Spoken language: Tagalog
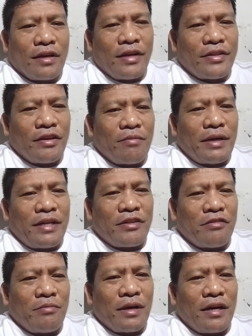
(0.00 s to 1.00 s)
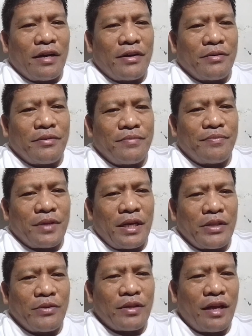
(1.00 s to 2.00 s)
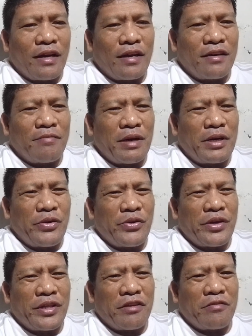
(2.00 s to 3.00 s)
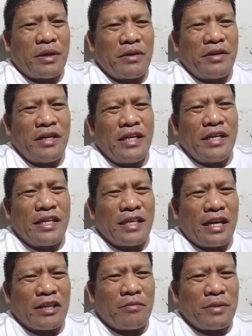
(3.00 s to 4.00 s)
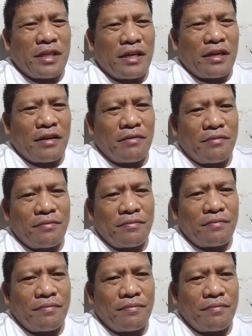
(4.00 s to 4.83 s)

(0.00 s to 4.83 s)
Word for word: Ganitong bayan, itong mga ano, ito talagang mga Duterte ng bayan, hindi, hindi talaga tumitigil, no?